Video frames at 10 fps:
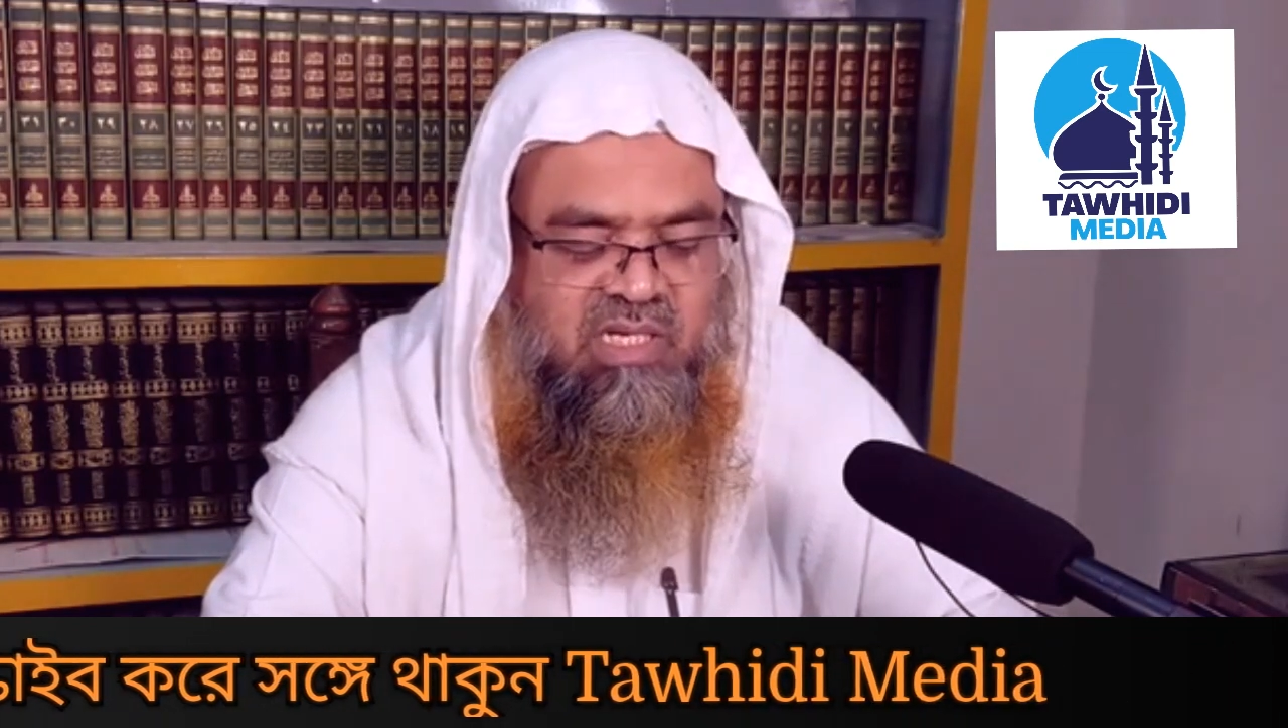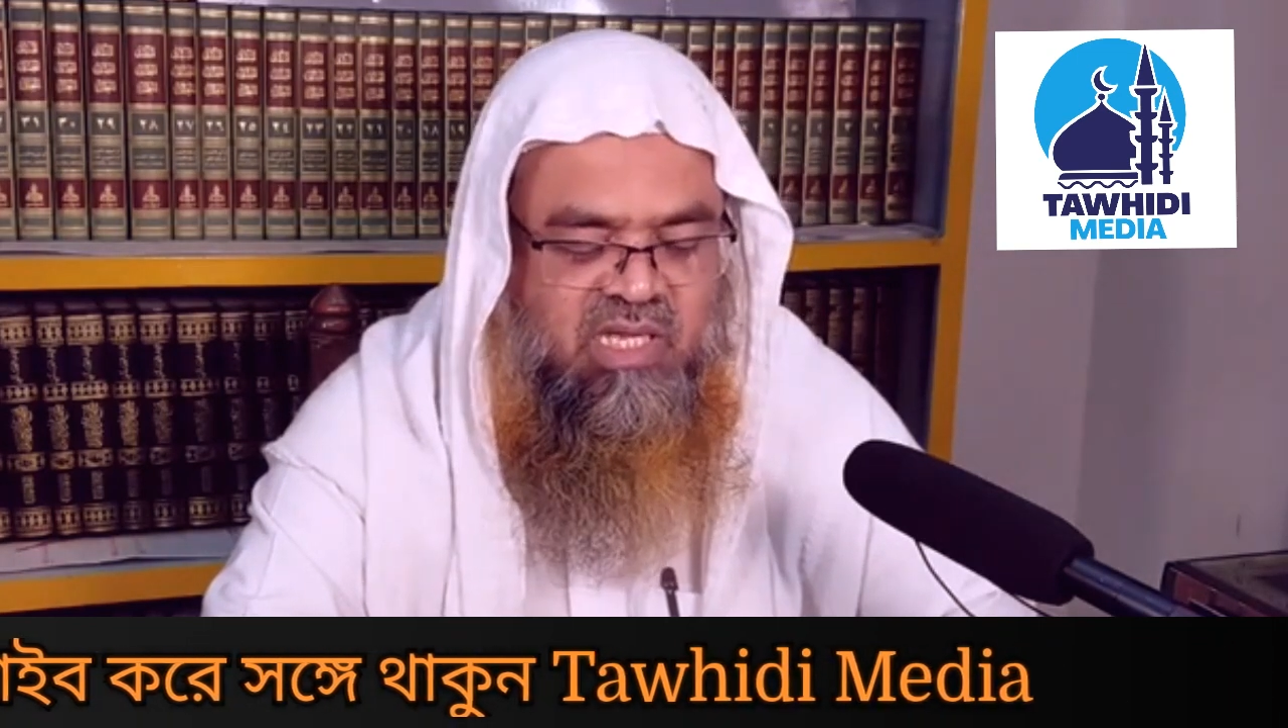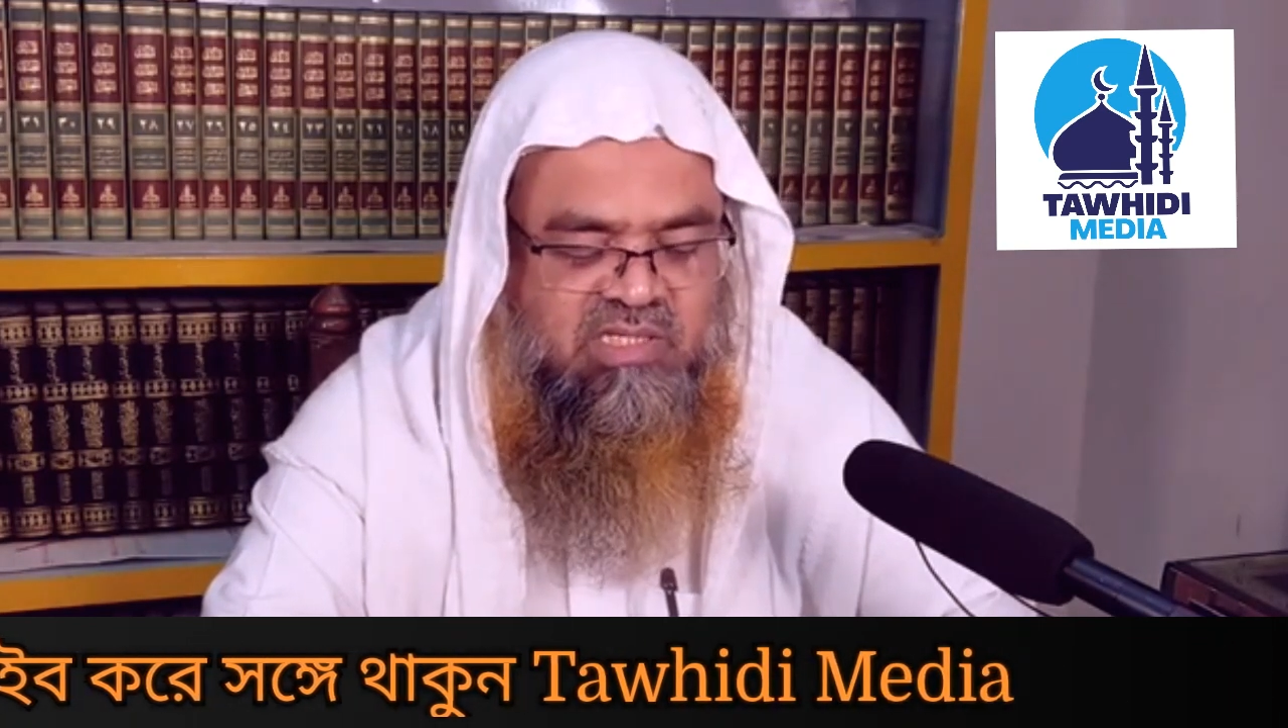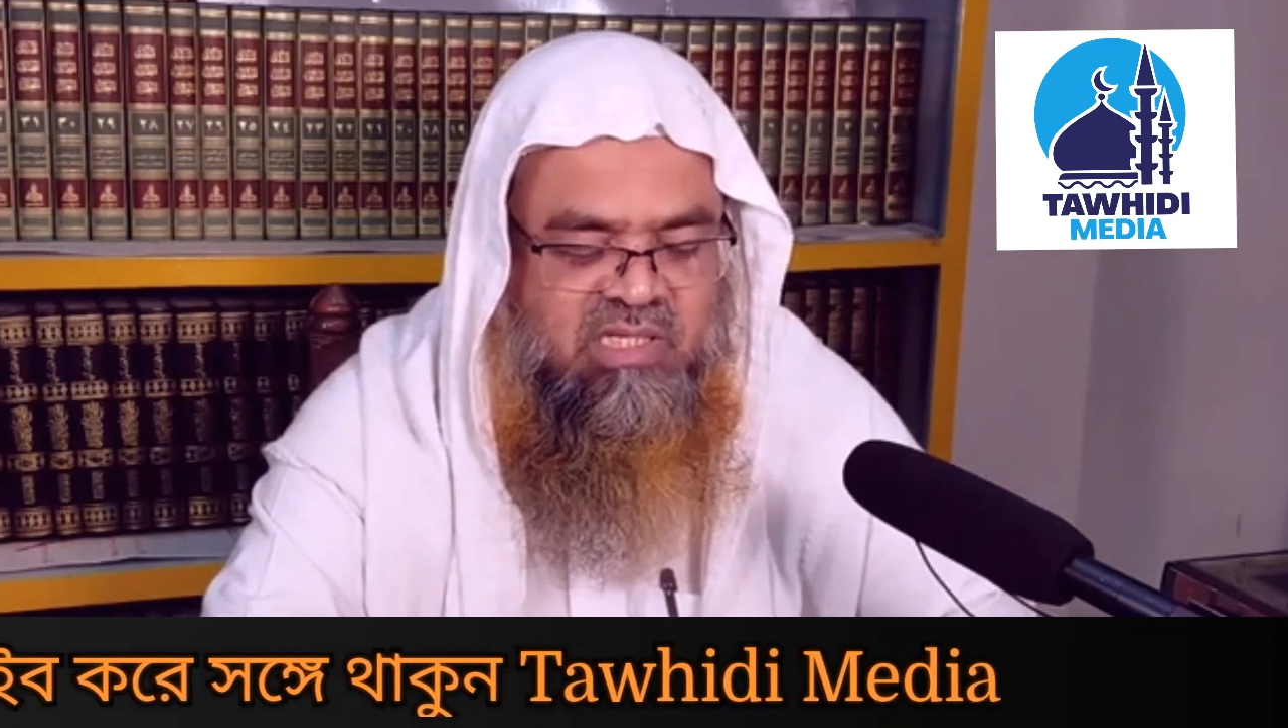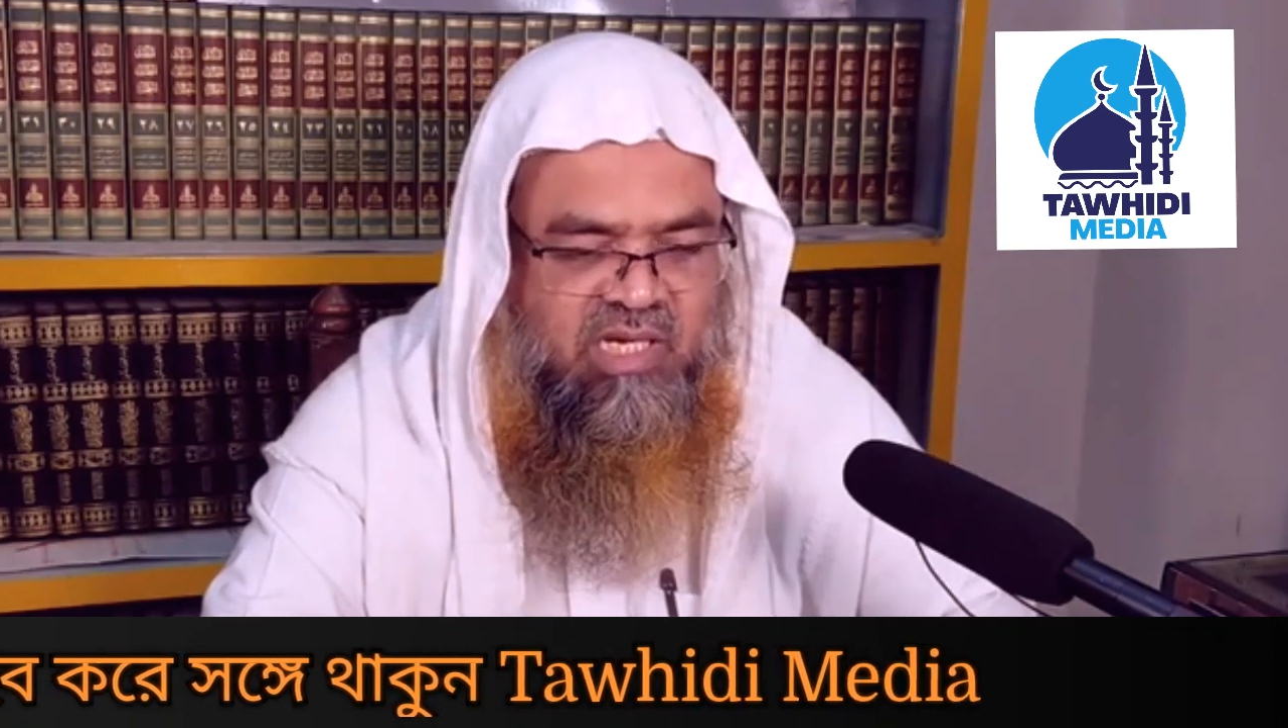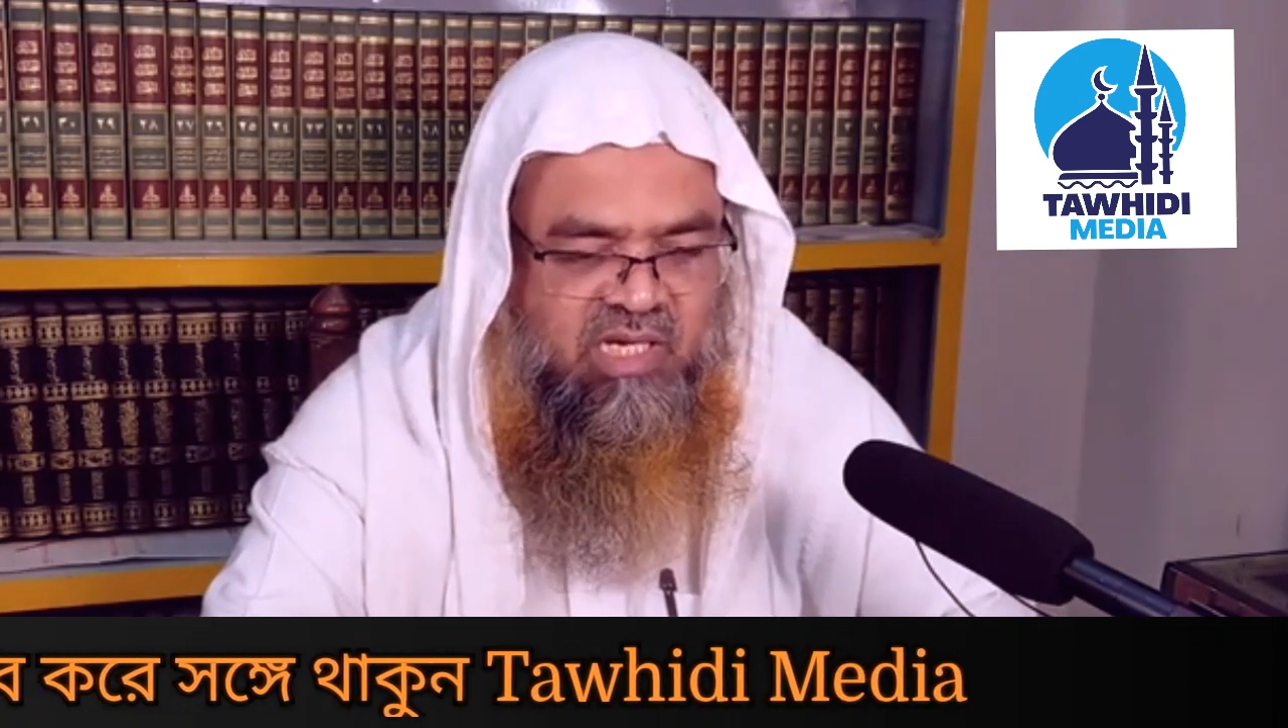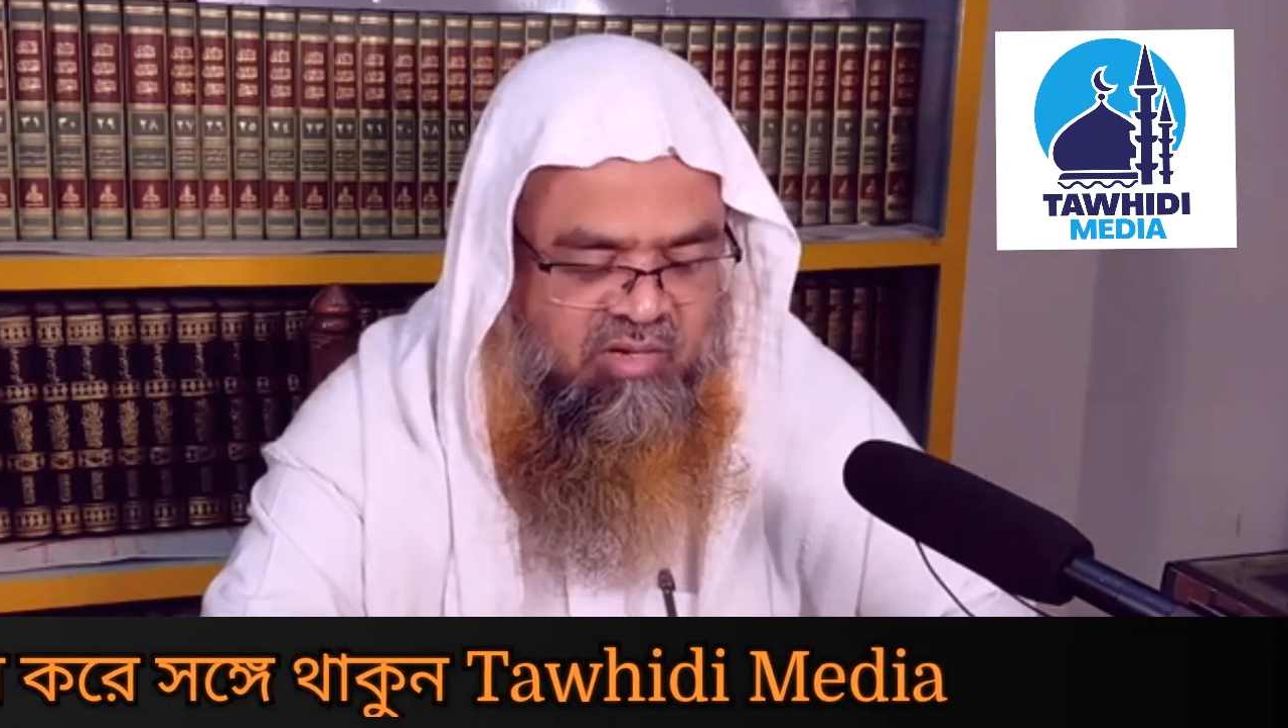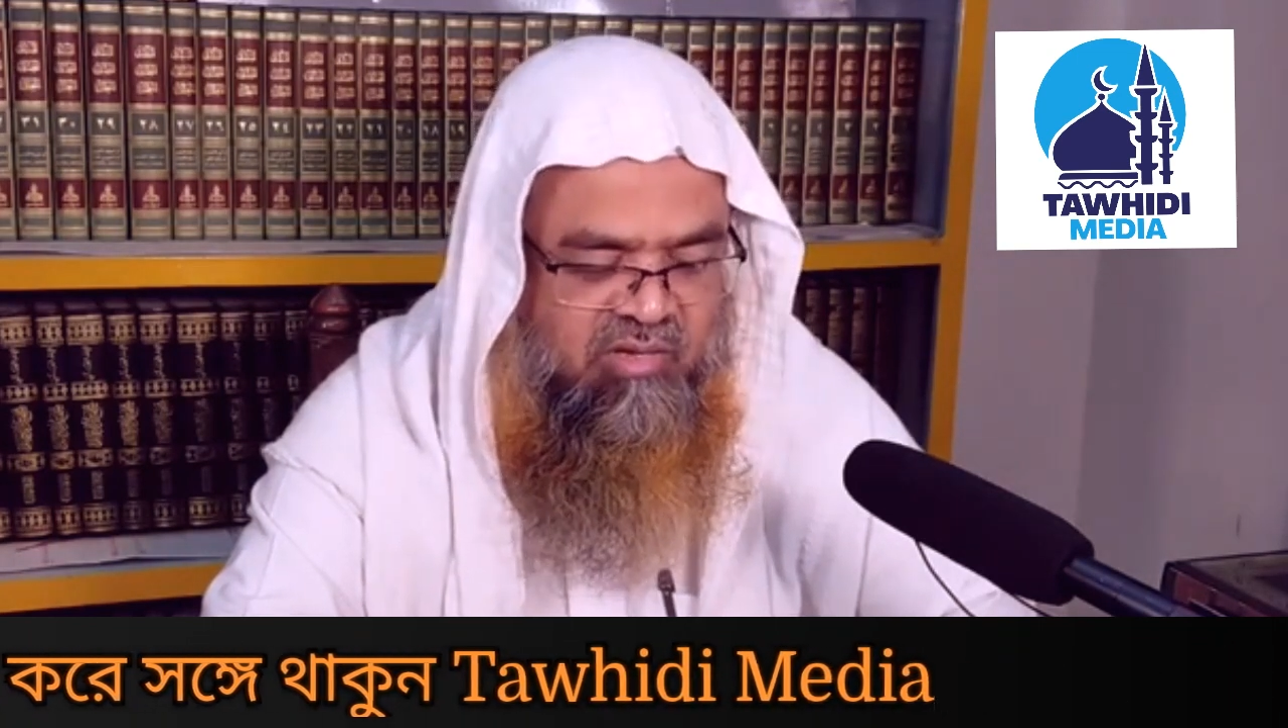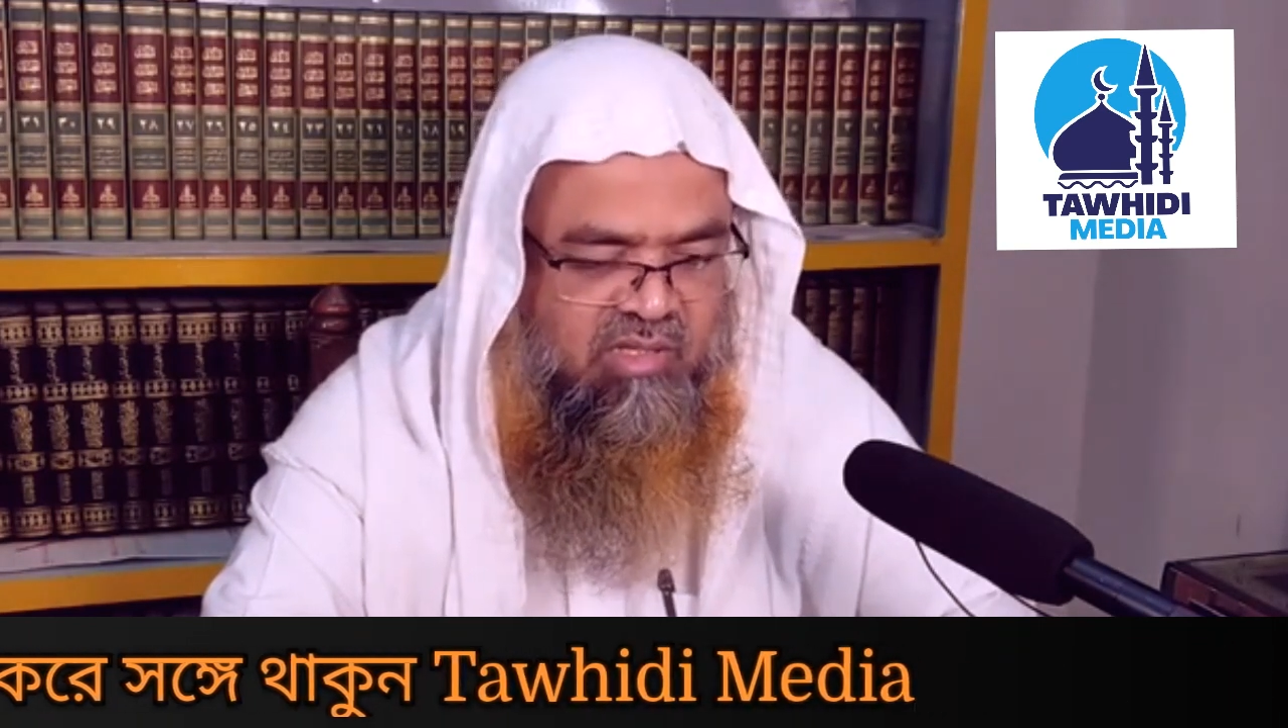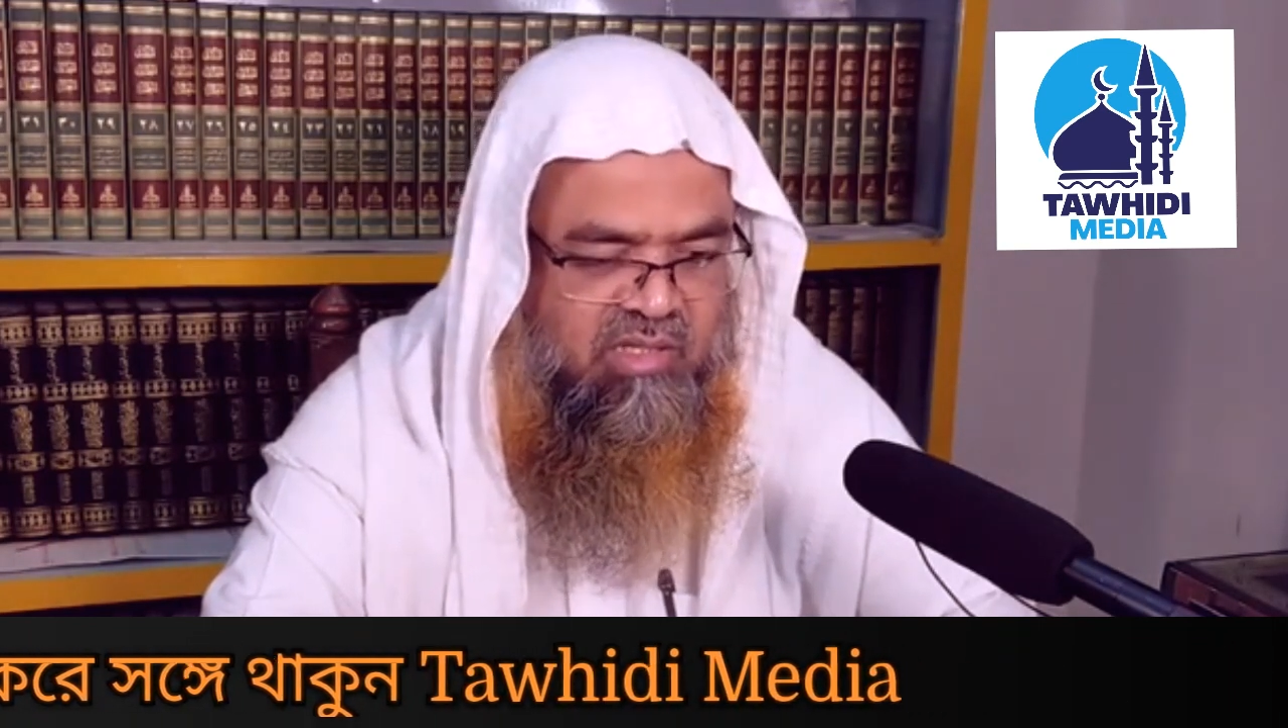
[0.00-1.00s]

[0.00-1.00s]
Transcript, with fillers: না শিখলেই নয়